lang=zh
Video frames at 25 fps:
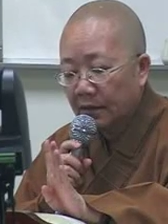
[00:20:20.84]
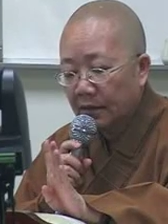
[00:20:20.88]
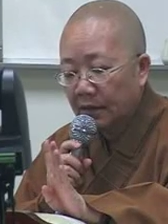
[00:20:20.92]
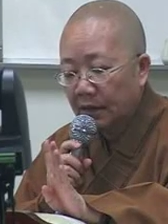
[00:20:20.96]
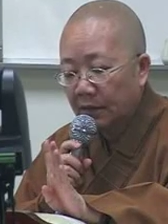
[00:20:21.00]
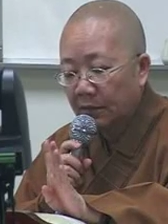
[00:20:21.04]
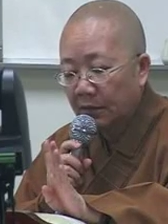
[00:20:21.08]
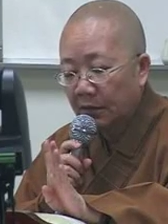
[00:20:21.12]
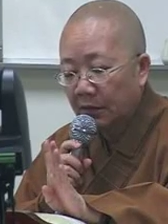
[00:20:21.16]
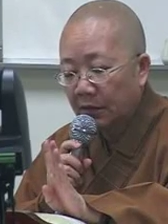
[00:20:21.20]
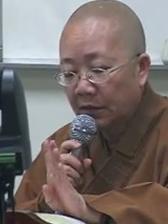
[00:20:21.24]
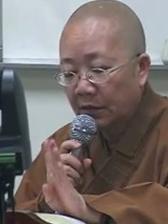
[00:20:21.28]

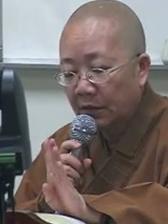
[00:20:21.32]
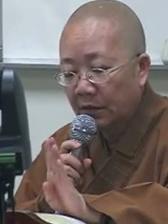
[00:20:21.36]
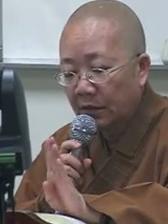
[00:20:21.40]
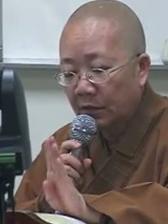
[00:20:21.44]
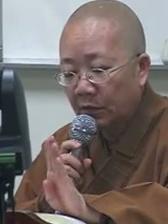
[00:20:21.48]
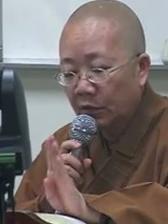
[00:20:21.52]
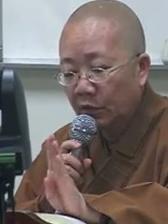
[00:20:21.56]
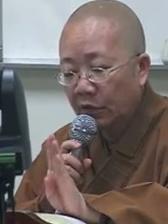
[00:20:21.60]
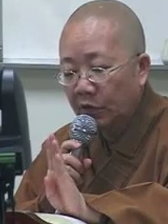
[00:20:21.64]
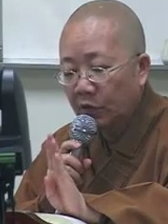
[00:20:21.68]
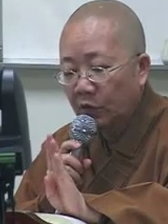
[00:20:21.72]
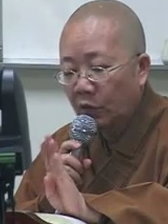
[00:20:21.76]
那么
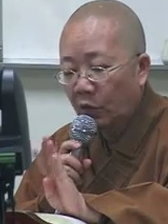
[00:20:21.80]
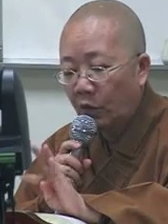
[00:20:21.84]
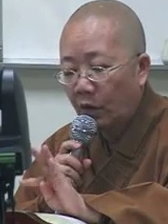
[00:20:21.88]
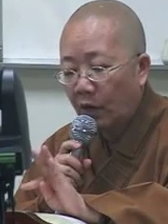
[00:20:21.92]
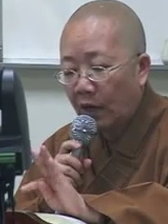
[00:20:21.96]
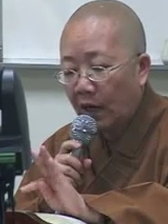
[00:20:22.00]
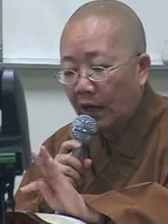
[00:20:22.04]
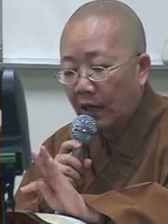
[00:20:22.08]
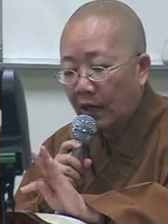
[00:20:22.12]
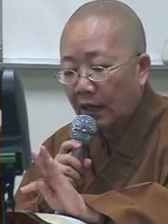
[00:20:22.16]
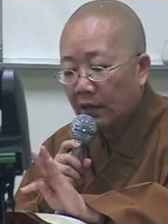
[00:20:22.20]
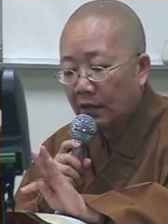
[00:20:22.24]
问
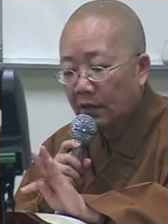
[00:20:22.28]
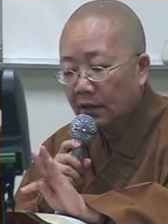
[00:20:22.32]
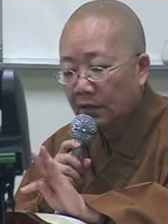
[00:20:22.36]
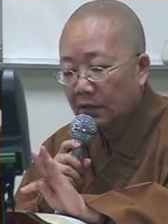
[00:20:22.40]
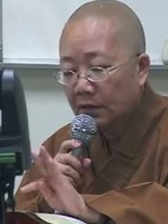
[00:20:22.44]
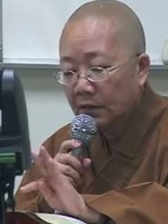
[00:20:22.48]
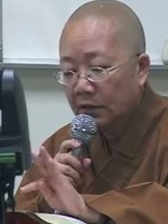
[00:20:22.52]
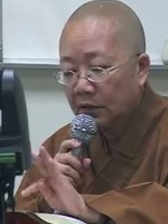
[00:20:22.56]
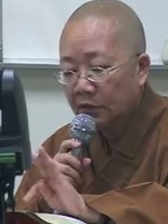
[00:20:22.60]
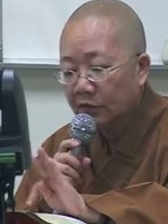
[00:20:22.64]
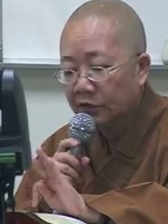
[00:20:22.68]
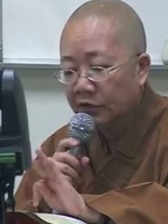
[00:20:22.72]
花，
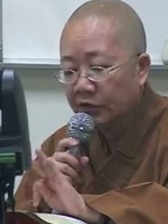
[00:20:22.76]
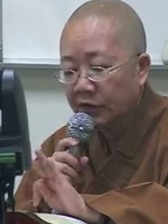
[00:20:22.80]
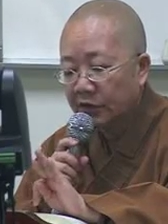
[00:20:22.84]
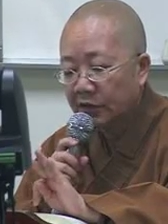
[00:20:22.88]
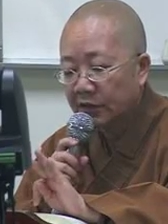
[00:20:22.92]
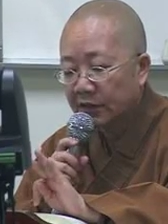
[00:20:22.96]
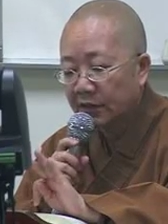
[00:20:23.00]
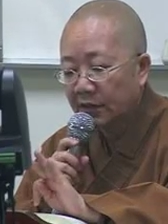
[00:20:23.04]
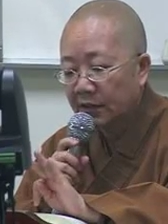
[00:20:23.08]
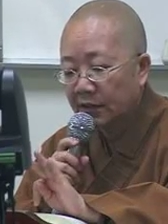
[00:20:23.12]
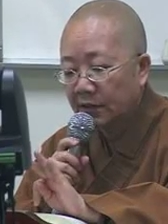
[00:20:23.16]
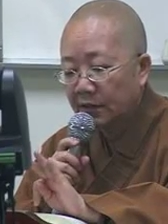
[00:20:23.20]
又是一
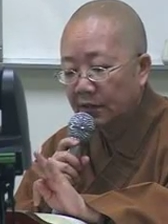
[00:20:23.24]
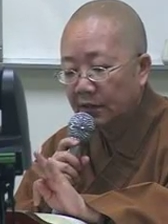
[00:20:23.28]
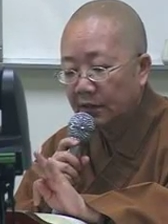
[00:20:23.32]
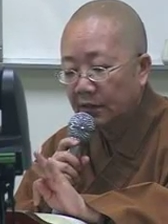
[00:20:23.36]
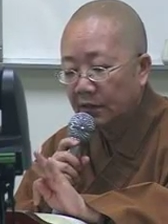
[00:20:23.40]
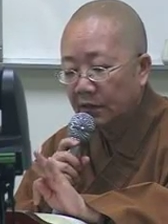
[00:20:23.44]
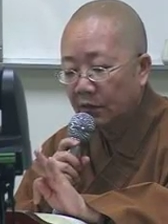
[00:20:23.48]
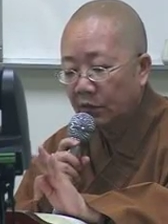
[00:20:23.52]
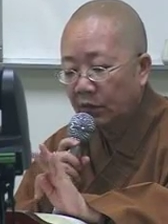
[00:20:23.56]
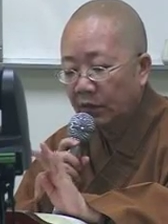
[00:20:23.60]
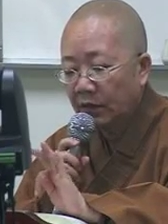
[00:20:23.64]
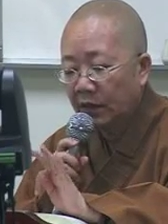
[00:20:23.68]
层，
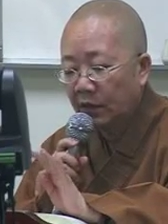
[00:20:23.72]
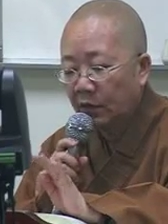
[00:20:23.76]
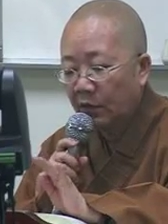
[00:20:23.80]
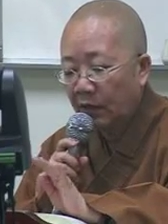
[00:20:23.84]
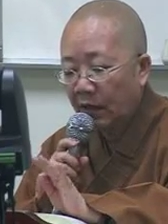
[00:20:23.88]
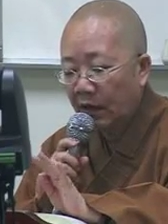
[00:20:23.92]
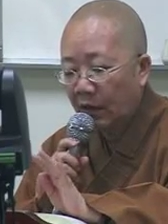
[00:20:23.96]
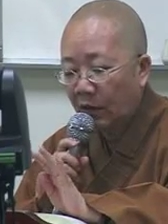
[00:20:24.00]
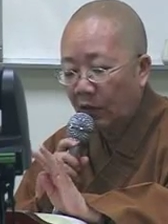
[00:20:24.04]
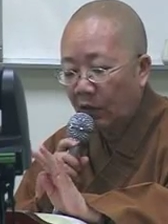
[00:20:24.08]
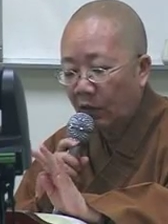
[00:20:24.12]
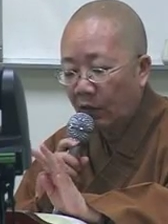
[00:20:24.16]
问了
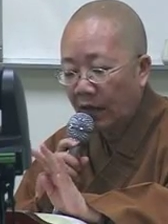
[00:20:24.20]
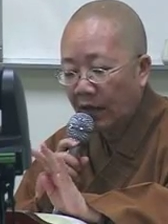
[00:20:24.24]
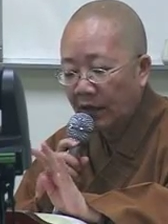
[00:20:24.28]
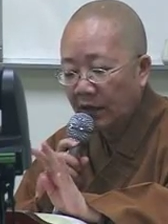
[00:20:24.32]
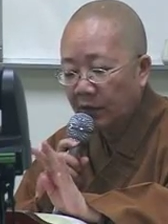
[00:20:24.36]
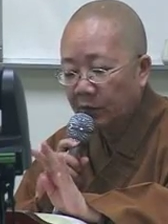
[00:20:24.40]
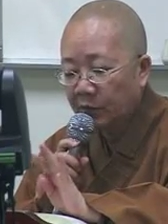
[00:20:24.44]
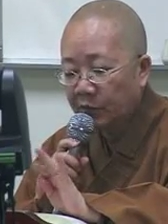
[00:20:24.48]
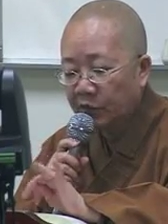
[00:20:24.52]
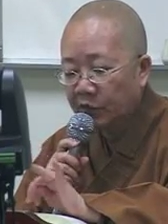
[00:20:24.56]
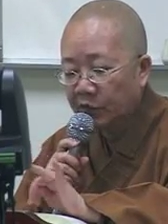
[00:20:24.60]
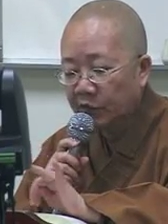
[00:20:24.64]
花，花
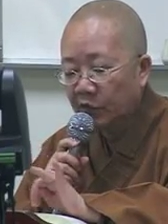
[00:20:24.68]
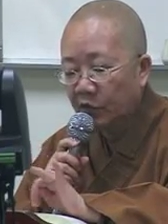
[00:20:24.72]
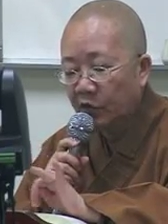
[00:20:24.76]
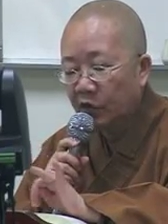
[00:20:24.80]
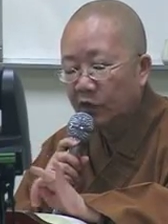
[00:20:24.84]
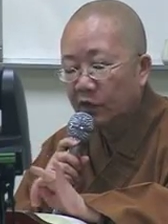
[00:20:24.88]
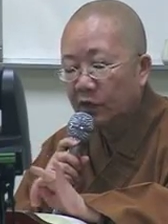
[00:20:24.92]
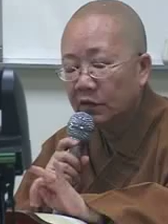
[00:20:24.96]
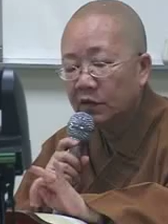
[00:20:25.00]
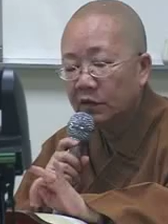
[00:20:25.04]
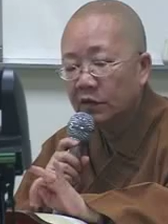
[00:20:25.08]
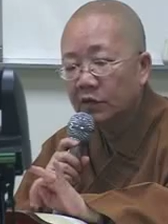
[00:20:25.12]
又不
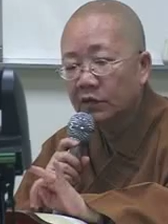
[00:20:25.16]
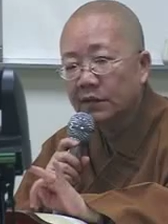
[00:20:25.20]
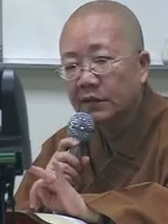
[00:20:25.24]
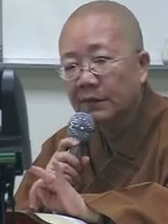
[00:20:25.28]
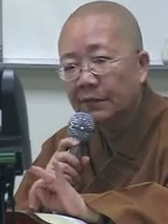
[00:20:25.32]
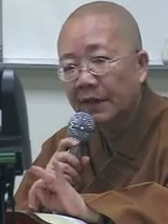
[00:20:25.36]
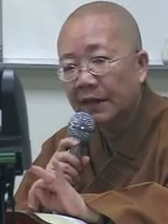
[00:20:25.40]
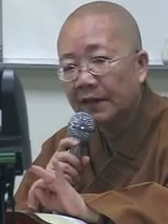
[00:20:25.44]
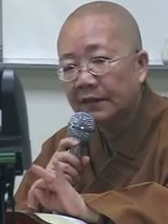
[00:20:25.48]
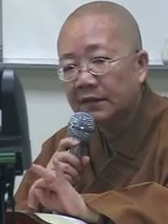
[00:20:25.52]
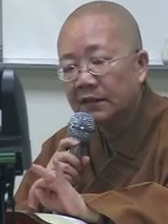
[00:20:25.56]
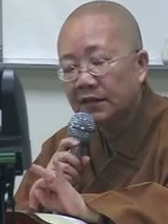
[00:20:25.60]
说，又怎
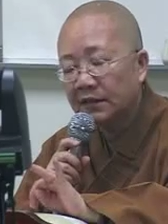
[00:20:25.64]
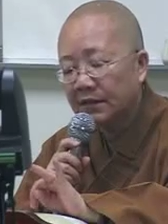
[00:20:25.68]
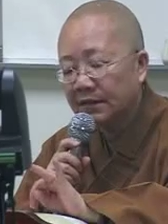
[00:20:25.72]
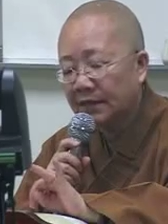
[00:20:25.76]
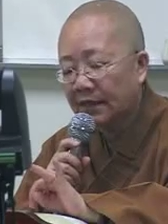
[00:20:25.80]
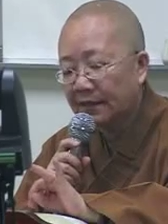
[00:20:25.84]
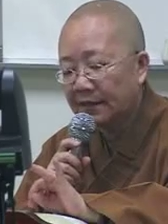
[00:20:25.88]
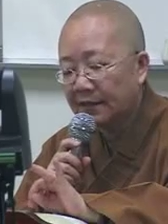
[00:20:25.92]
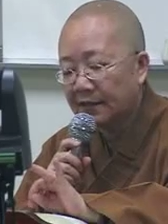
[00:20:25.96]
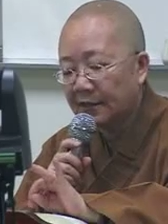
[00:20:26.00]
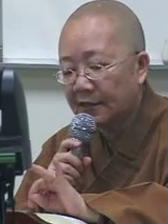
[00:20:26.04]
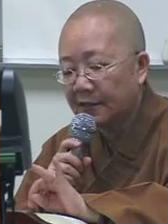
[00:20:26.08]
么样？第
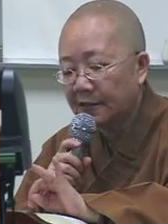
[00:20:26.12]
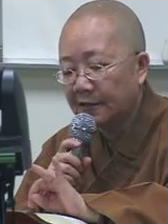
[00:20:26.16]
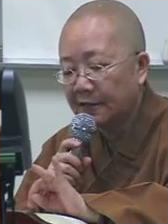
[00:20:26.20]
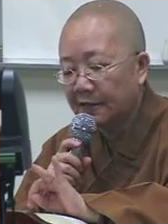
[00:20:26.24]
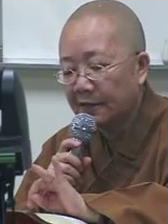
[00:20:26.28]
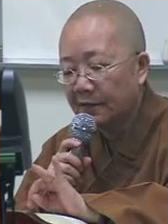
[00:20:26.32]
三层，